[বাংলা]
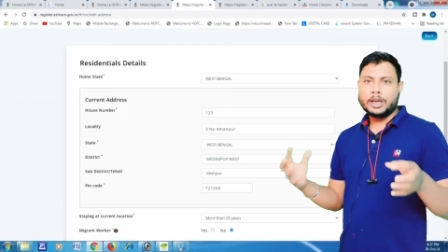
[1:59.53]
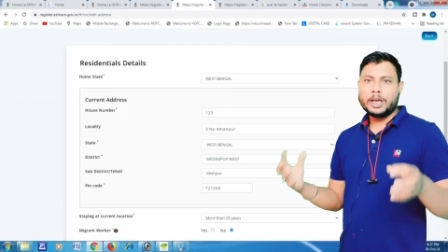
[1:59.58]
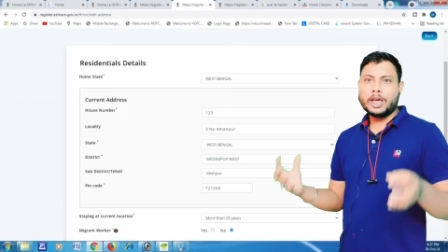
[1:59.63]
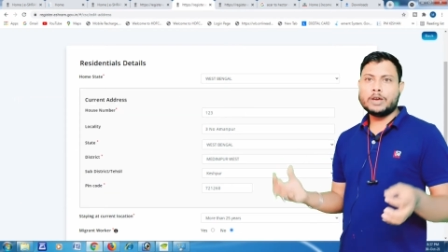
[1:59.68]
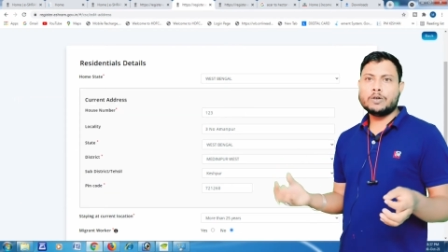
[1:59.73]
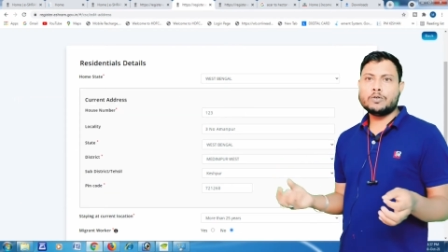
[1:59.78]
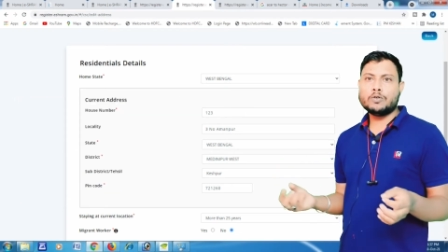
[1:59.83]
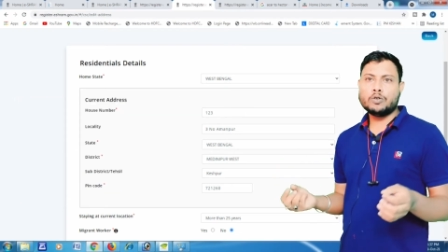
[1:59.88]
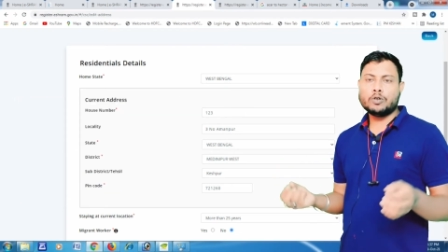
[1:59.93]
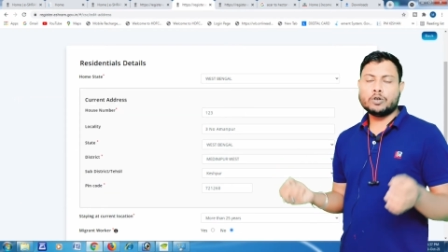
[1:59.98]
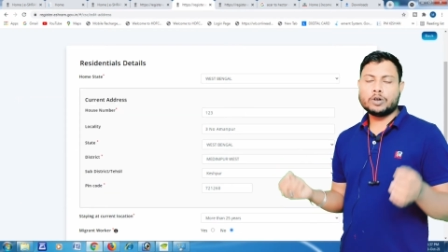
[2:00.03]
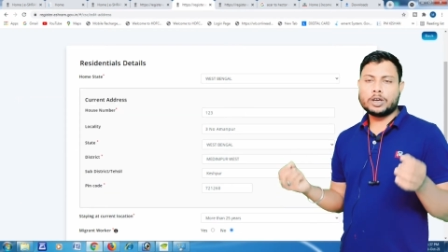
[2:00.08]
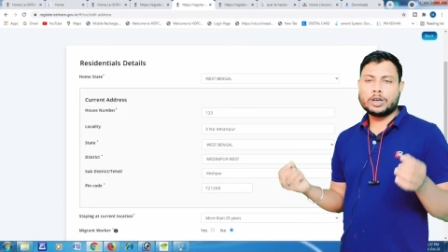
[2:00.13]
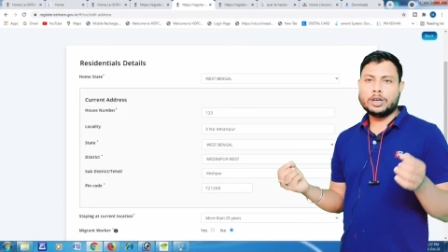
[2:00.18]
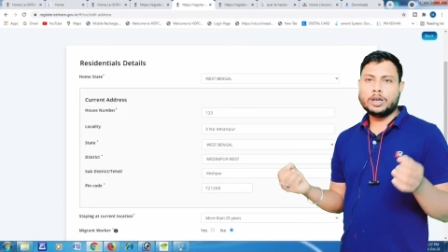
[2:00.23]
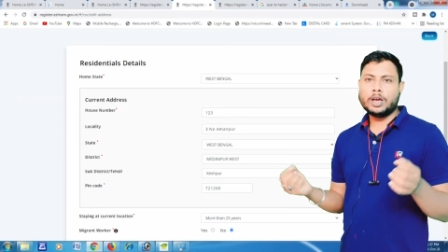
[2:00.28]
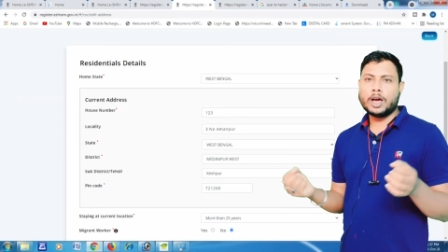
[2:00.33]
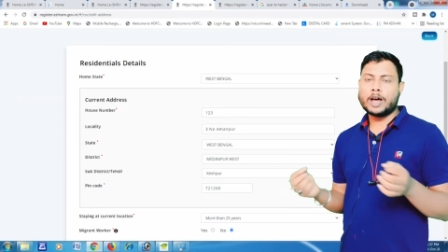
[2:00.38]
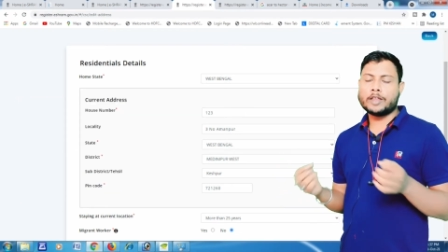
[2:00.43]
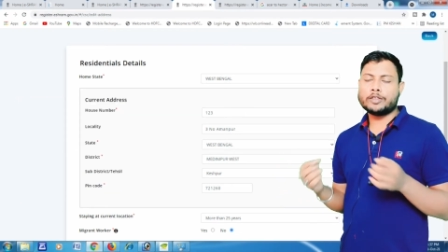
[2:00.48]
এইগুলো কি
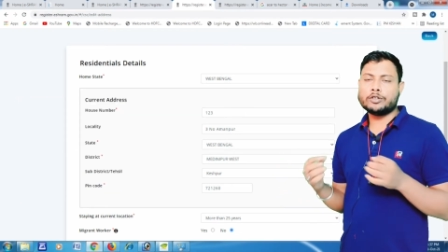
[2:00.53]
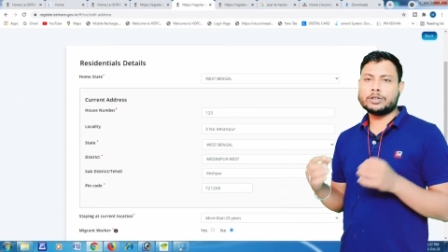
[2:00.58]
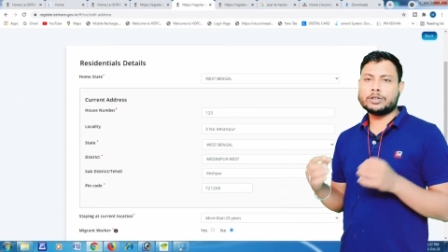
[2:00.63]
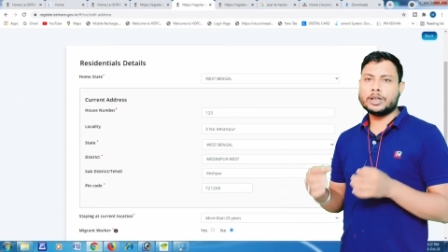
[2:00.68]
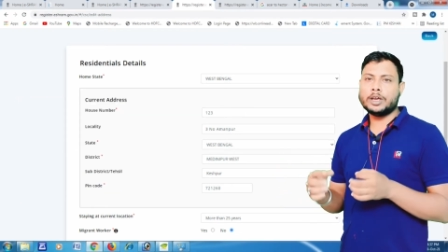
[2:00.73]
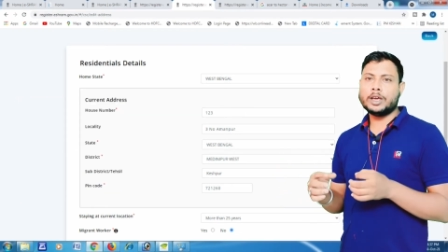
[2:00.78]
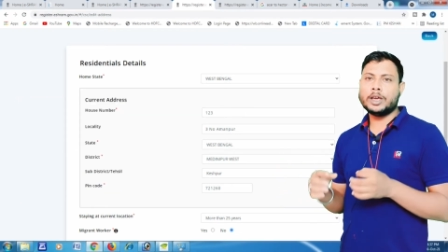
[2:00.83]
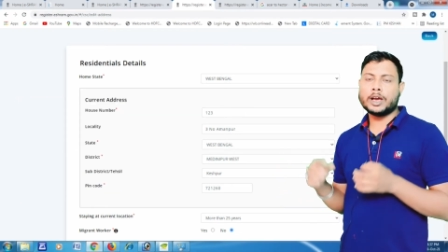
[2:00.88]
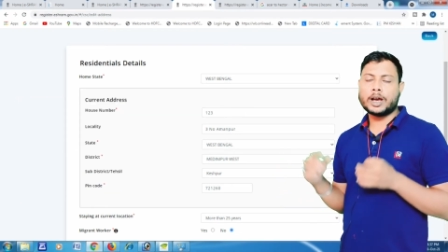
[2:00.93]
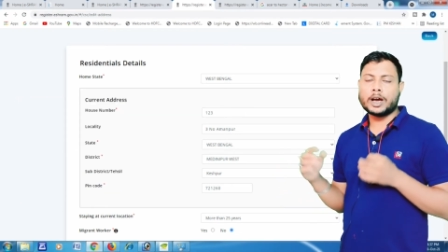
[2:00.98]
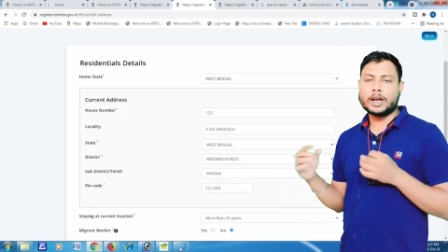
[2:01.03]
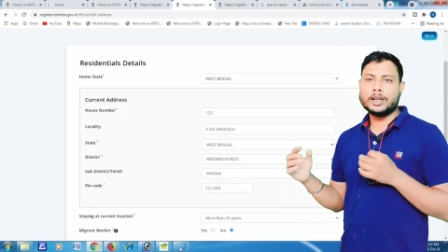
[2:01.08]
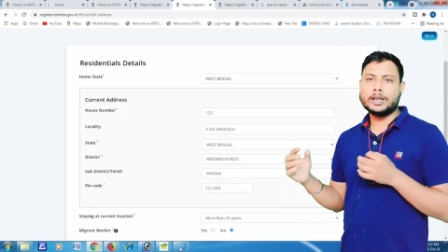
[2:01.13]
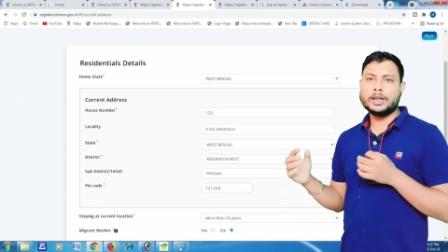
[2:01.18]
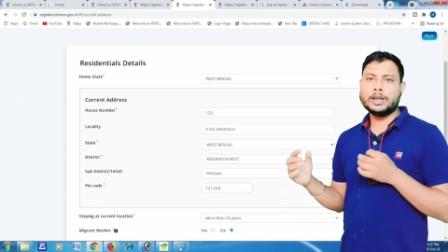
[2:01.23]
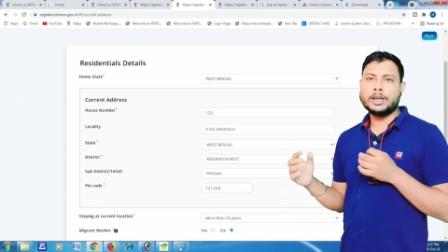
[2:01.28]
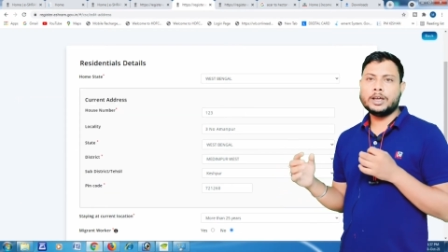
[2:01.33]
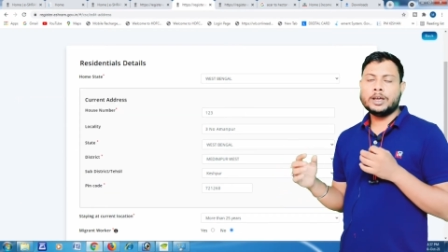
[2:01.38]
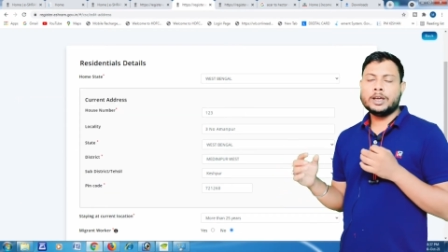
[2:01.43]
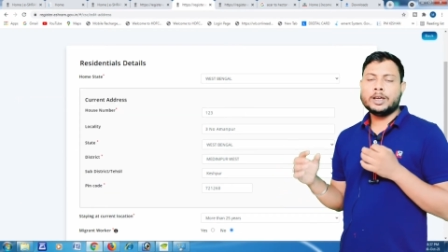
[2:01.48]
আদতে এখানে
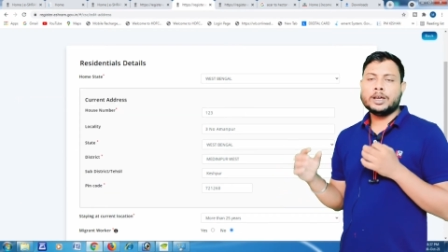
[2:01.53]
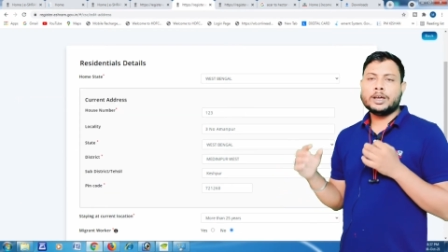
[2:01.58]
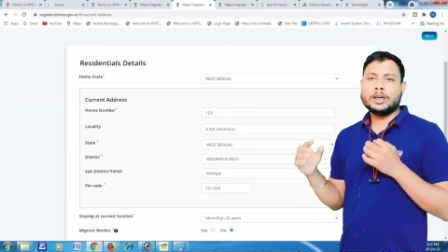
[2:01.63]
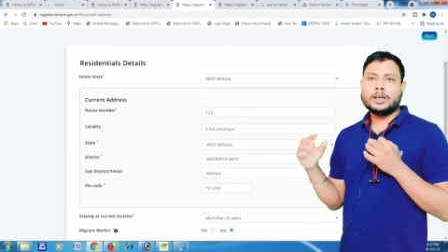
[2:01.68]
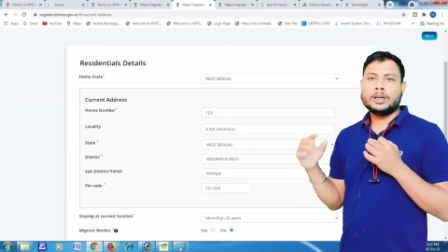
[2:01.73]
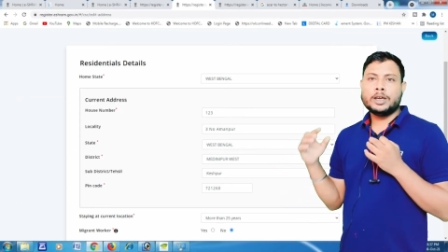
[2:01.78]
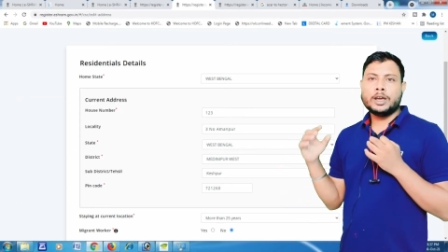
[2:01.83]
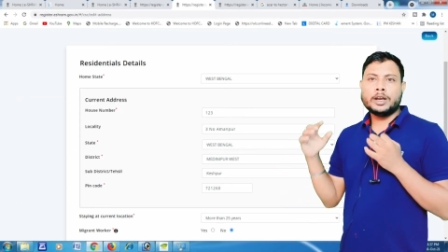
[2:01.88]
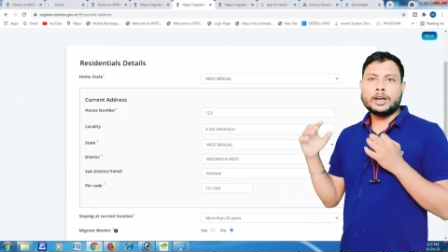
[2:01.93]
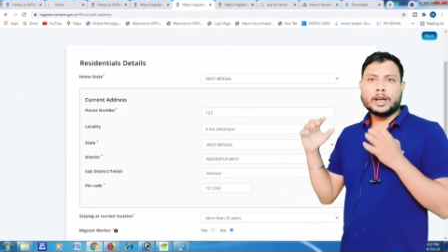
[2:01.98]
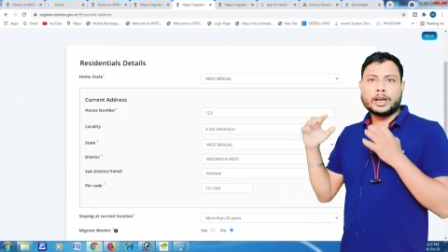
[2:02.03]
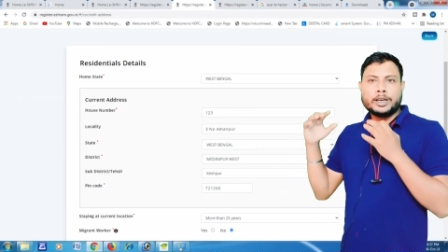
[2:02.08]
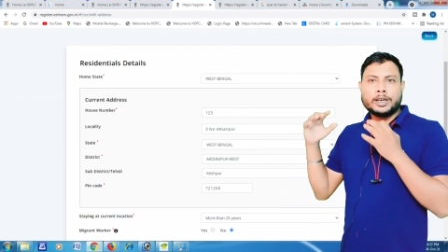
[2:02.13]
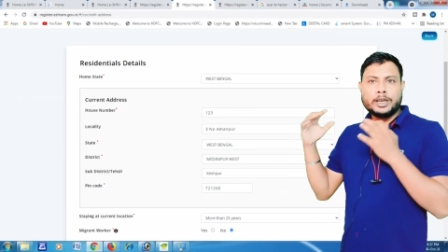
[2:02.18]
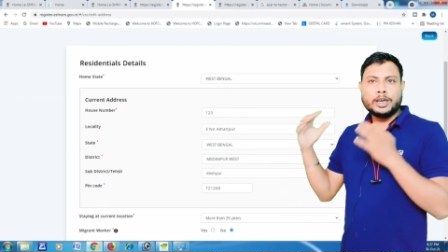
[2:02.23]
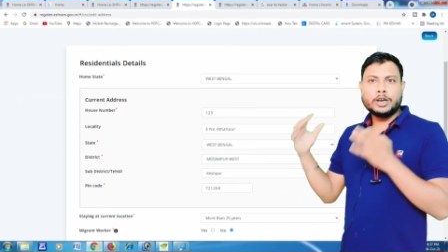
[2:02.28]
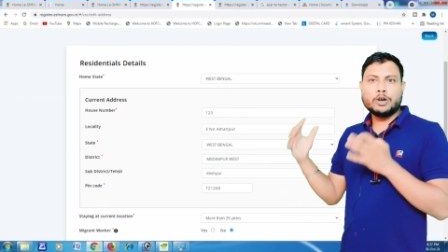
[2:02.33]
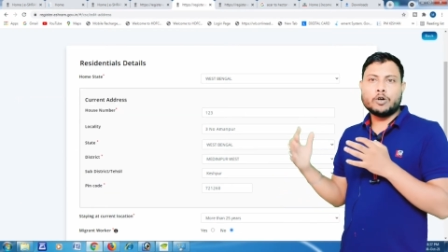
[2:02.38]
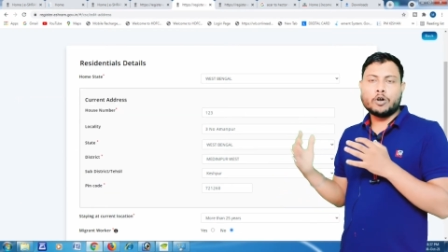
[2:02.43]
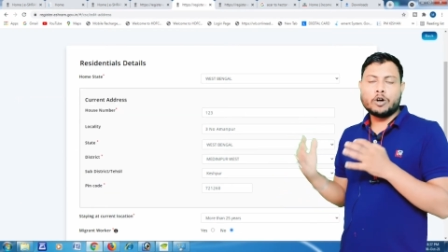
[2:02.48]
এটা
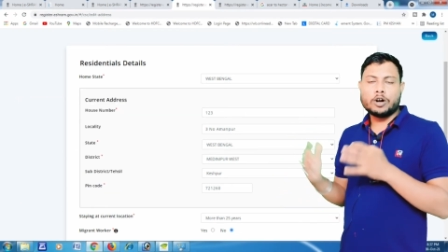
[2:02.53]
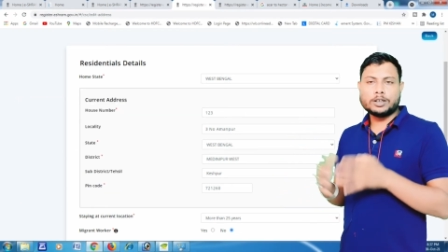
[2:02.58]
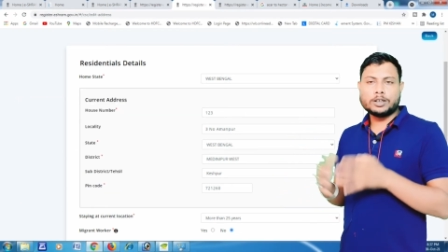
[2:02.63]
কি ঘর